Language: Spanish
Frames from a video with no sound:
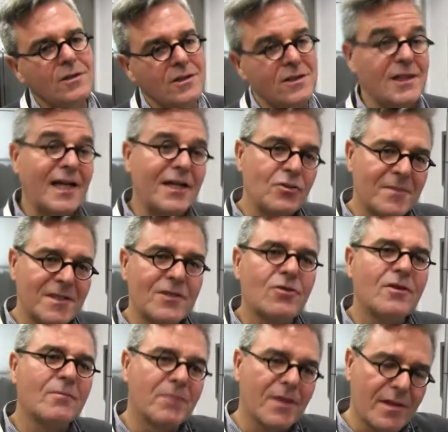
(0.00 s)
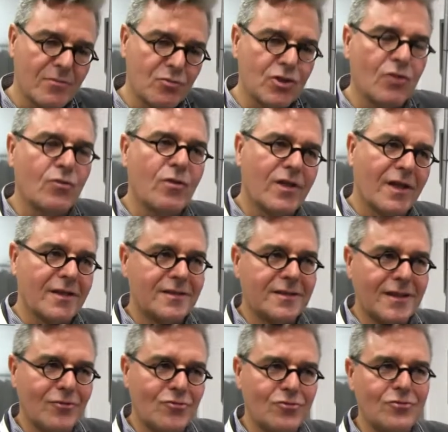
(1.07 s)
Desde el año pasado que empezamos a cruzar el
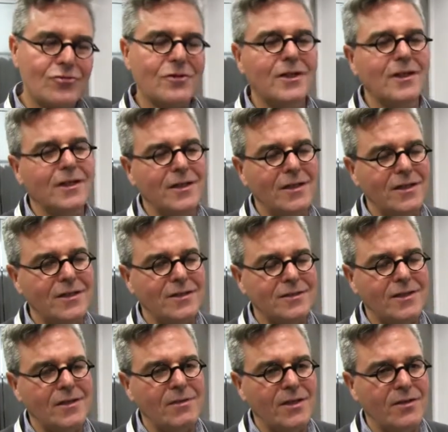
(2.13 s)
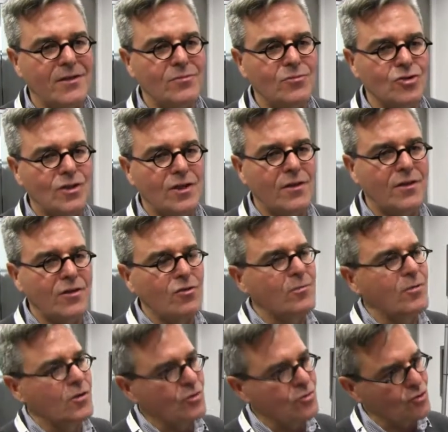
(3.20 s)
charco, establecimos que cinco
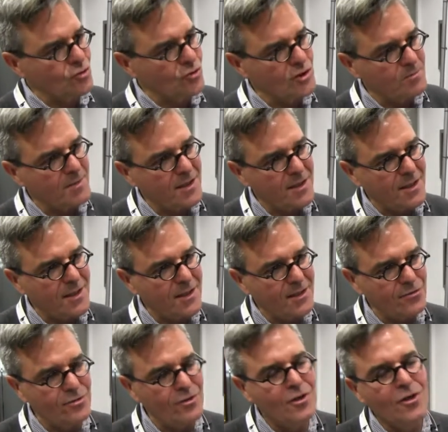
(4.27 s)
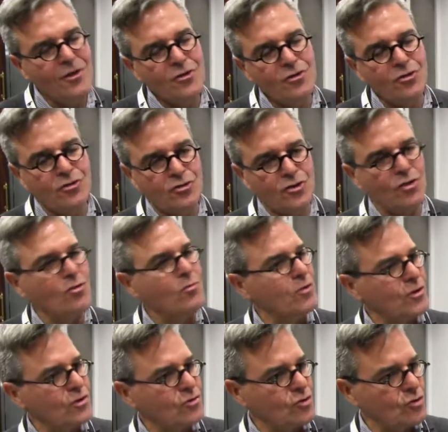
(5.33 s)
proyectos son de España, cada año y otros cinco
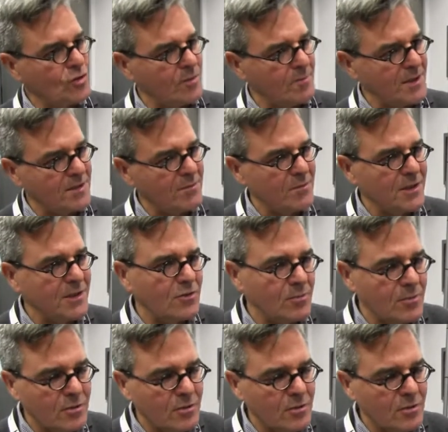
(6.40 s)
proyectos son del país invitado.